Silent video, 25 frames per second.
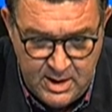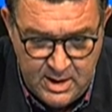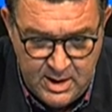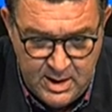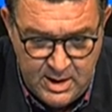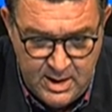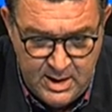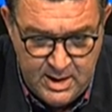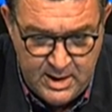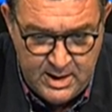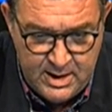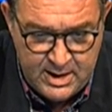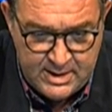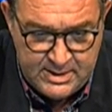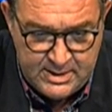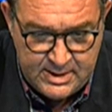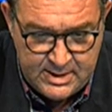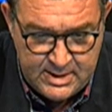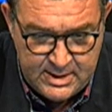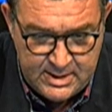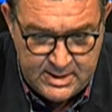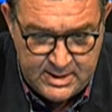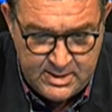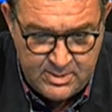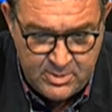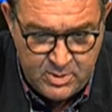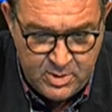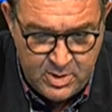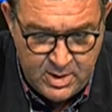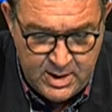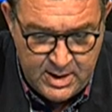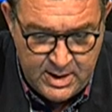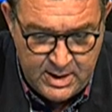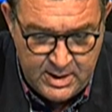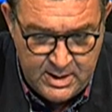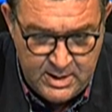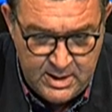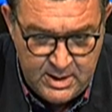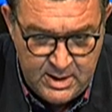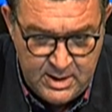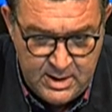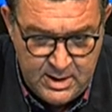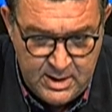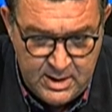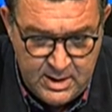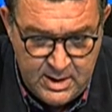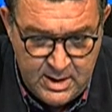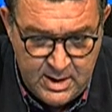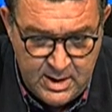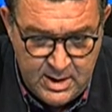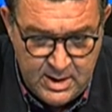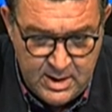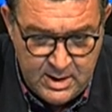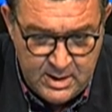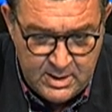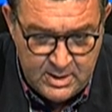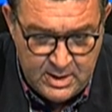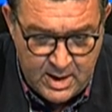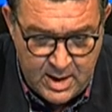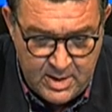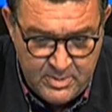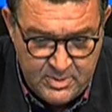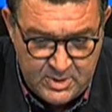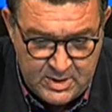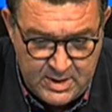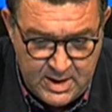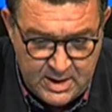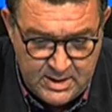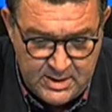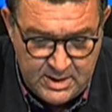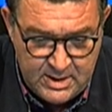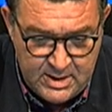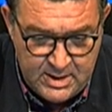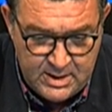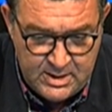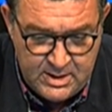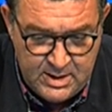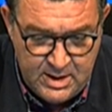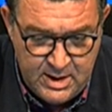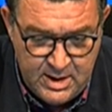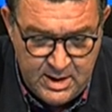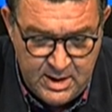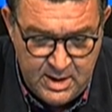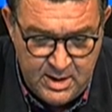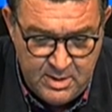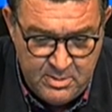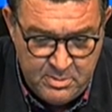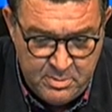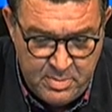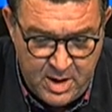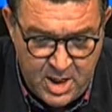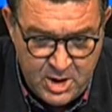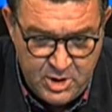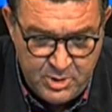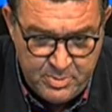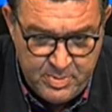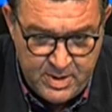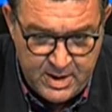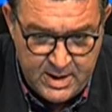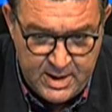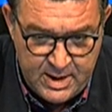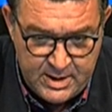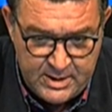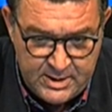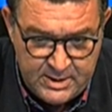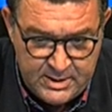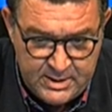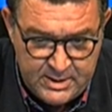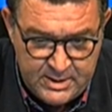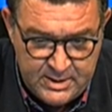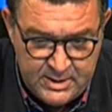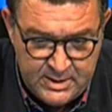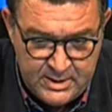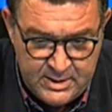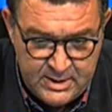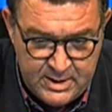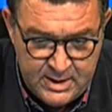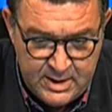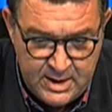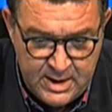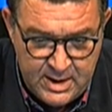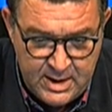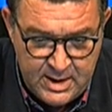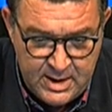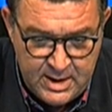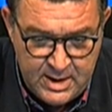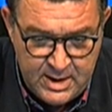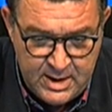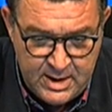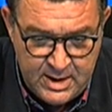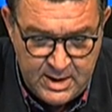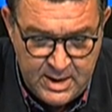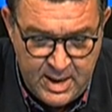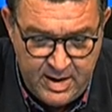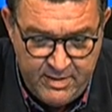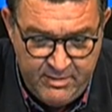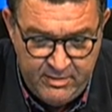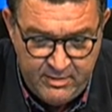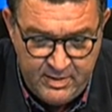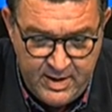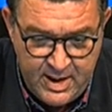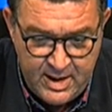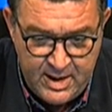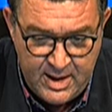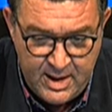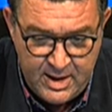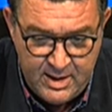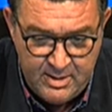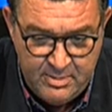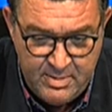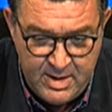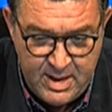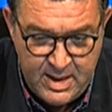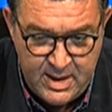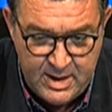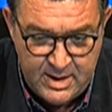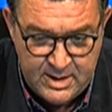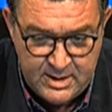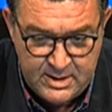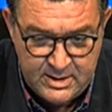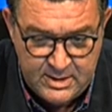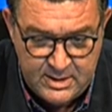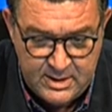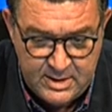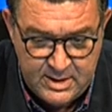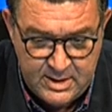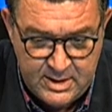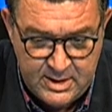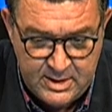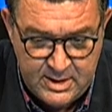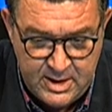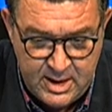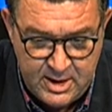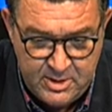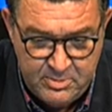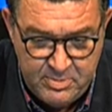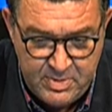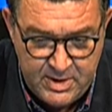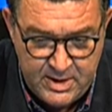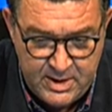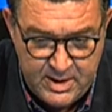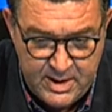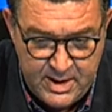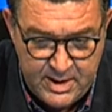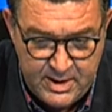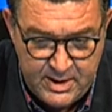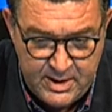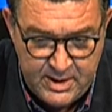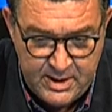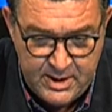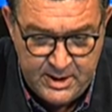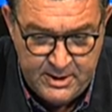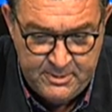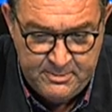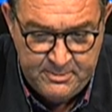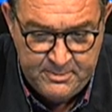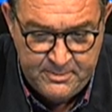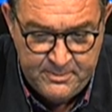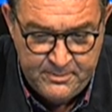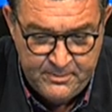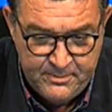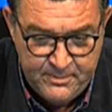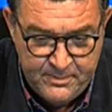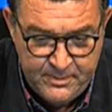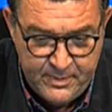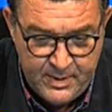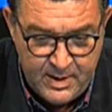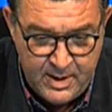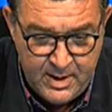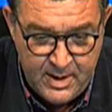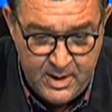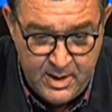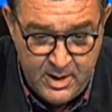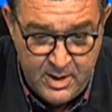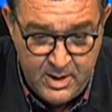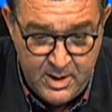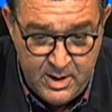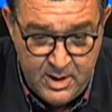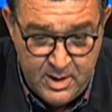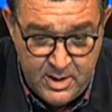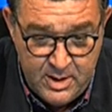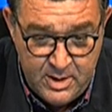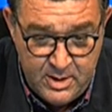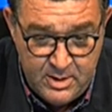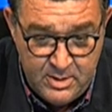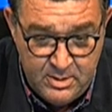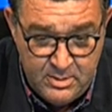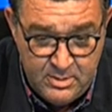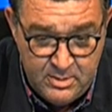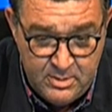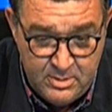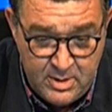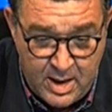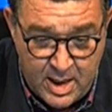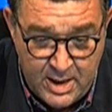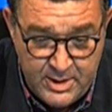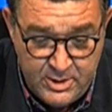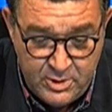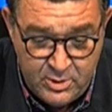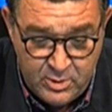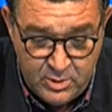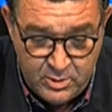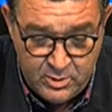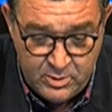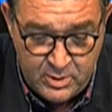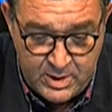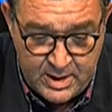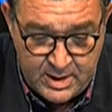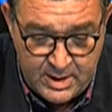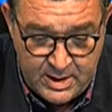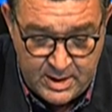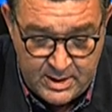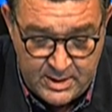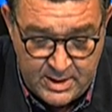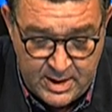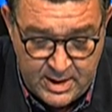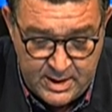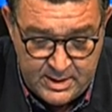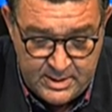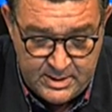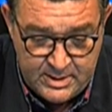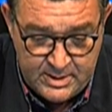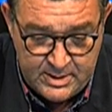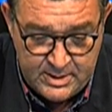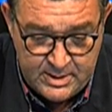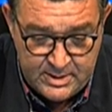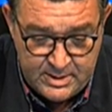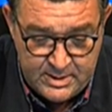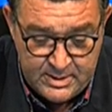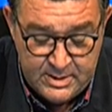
İ gazetesi böyleydi. Times gazetesi başbakanın e, evde kalma e, tedbirlerini e, ay sonuna kadar